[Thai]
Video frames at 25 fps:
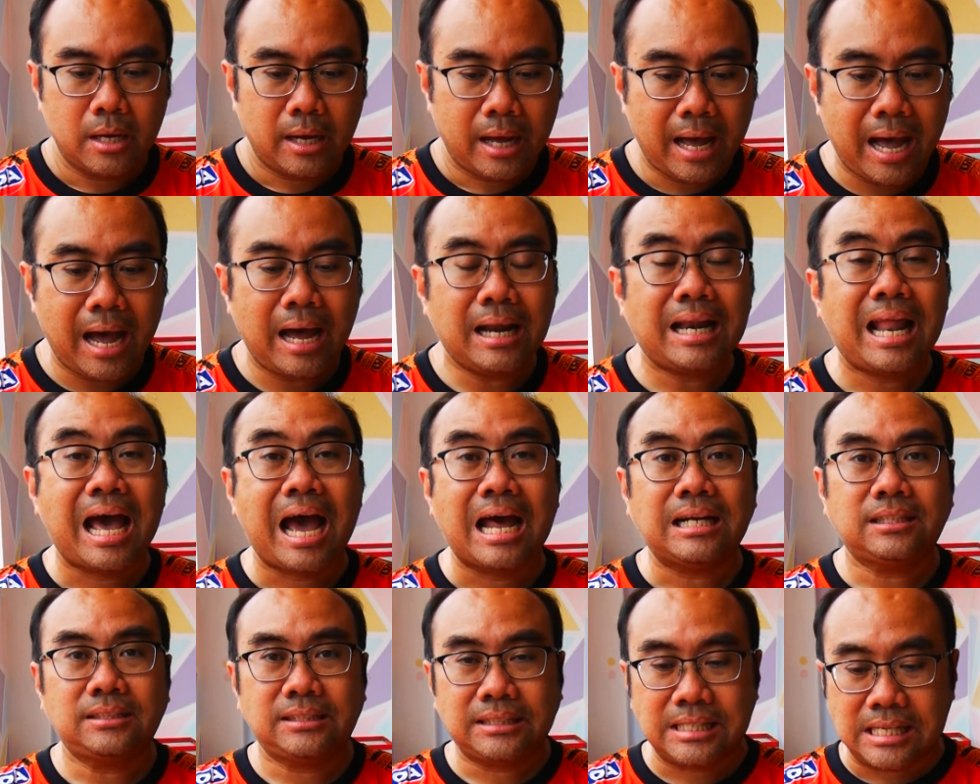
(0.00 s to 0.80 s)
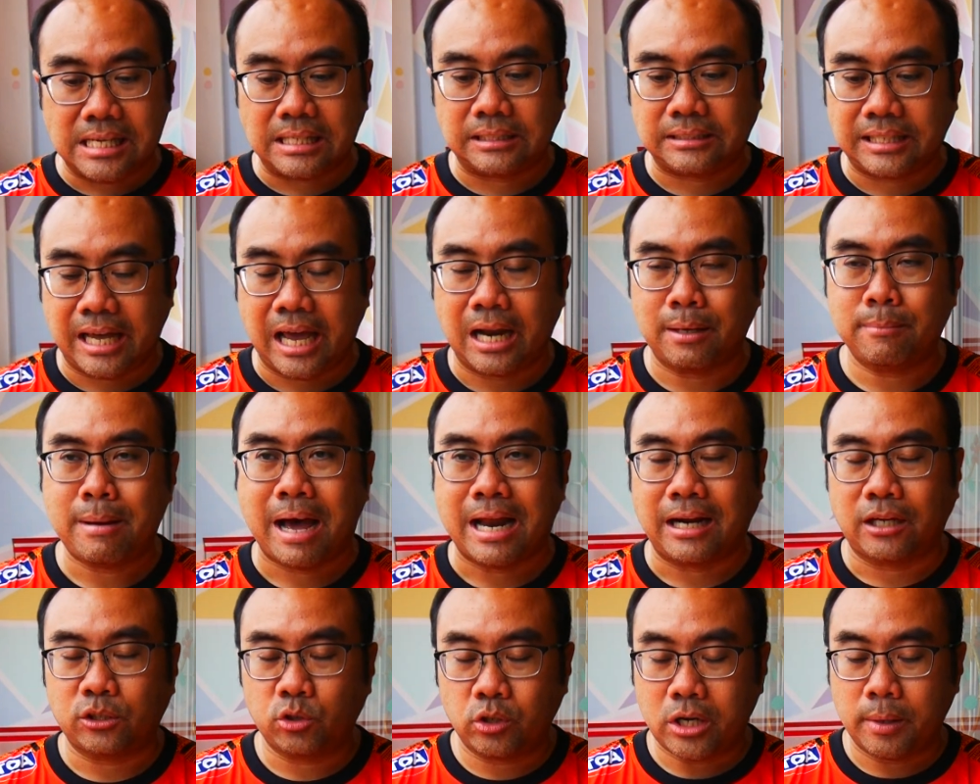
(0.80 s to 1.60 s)
ห้าล้านสี่แสนบาท
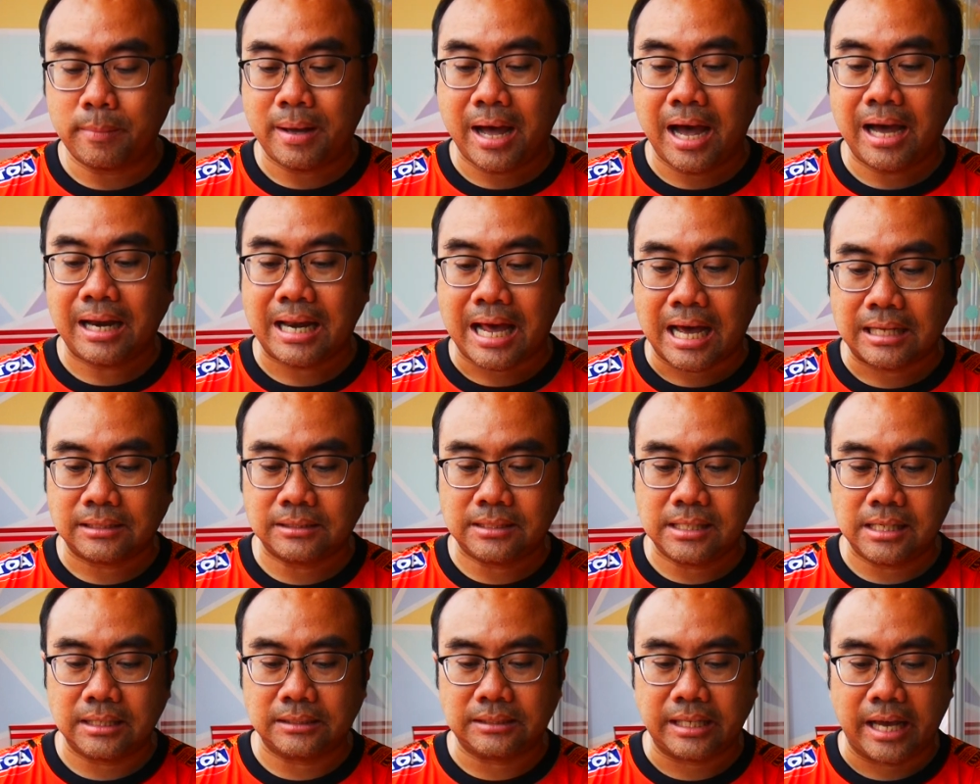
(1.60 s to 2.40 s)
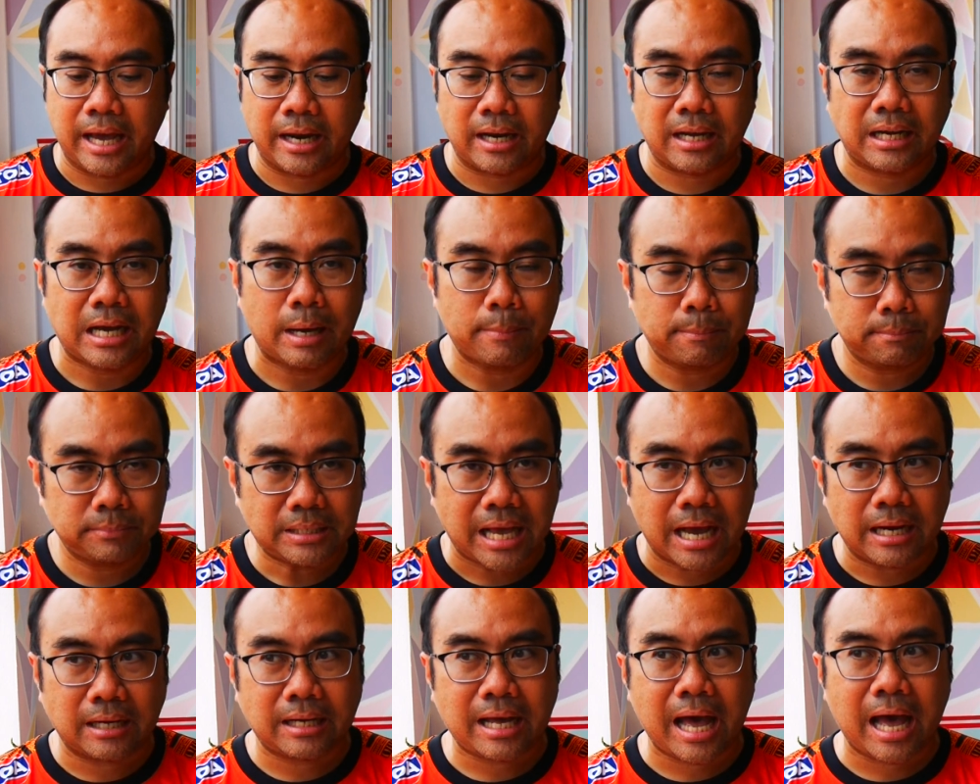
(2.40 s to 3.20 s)
เขาโทษครับห้าล้านสี่แสนนะครับ
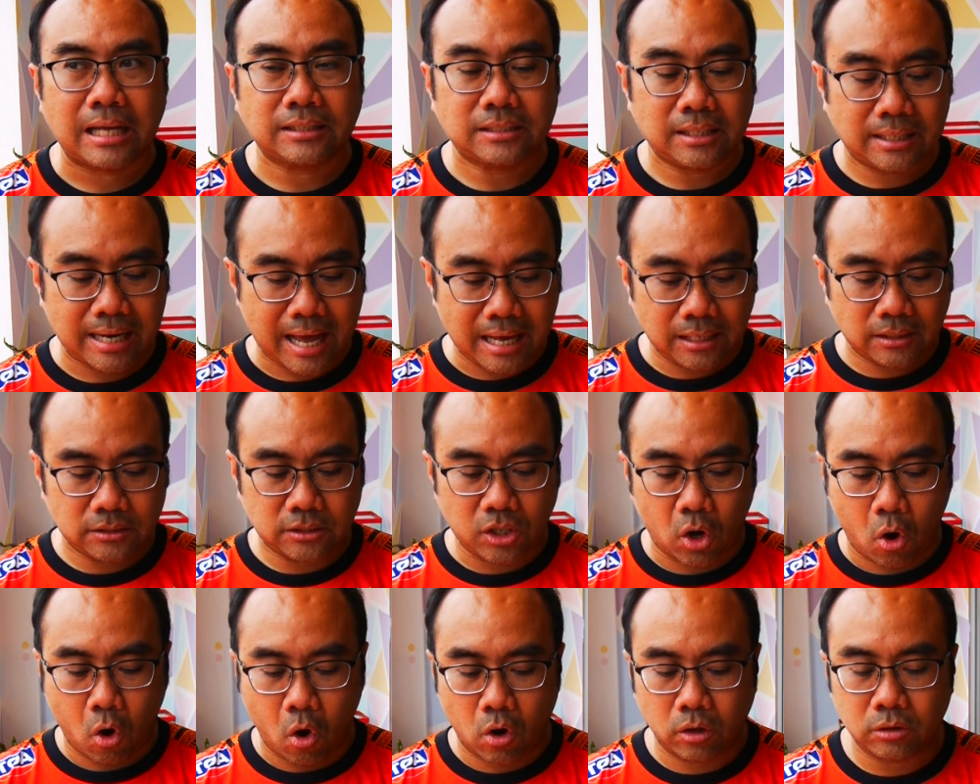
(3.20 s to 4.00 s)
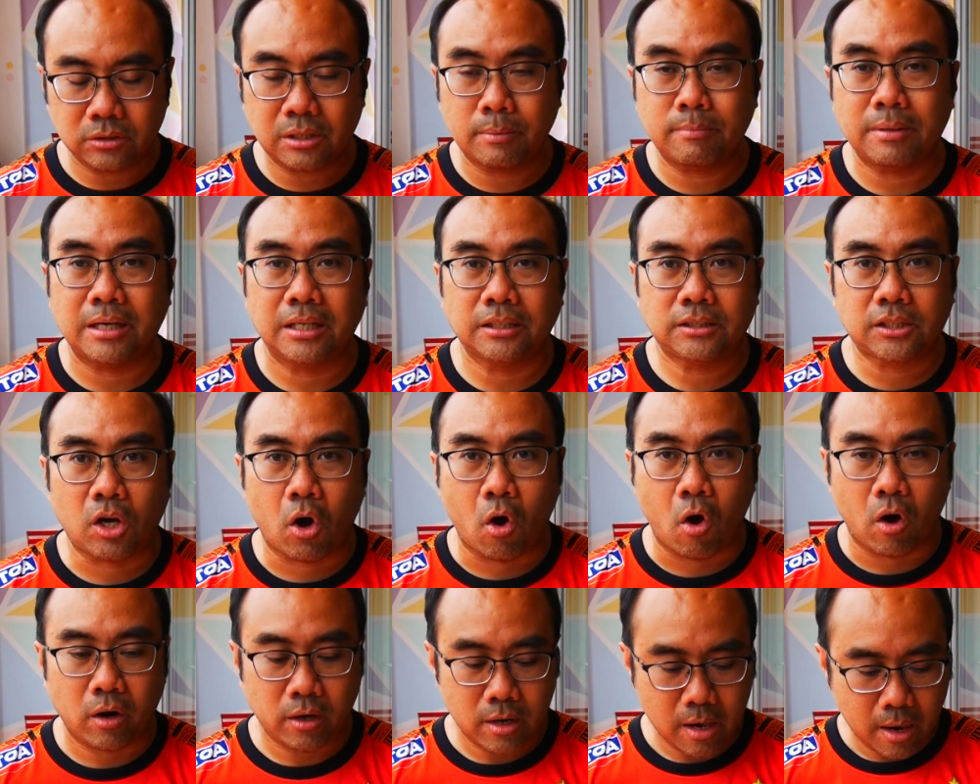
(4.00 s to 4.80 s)
จากการชนะสองเสมอสอ
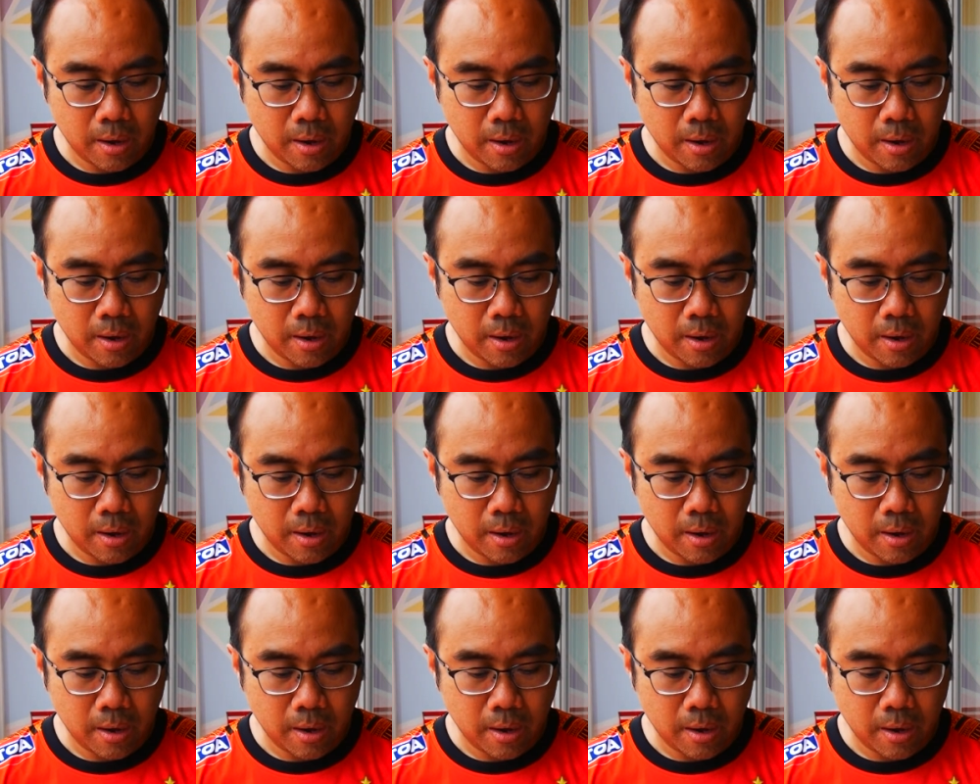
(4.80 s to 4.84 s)
ง